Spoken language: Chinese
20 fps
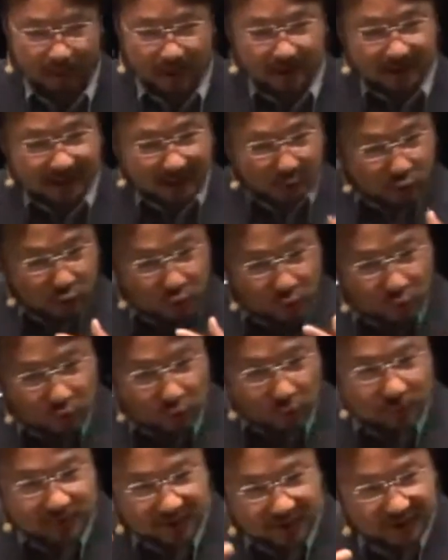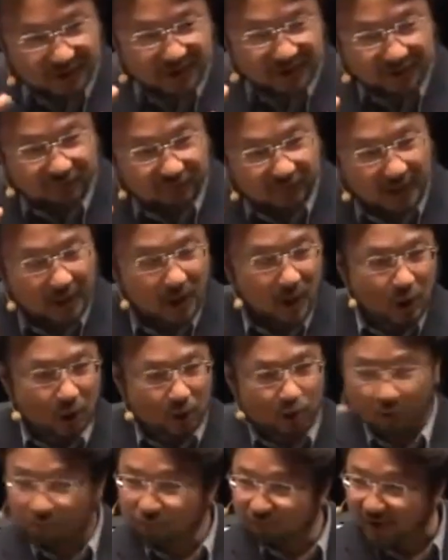在中东这个地方
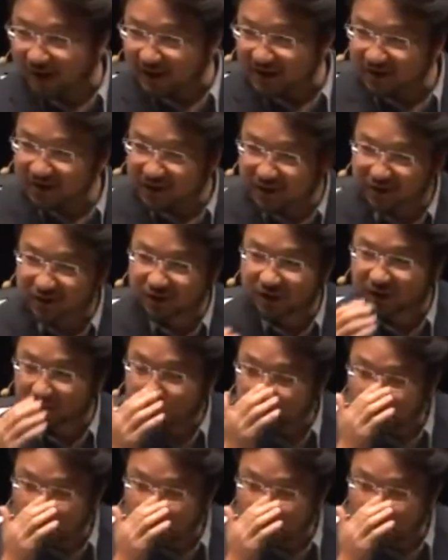所发生的事情。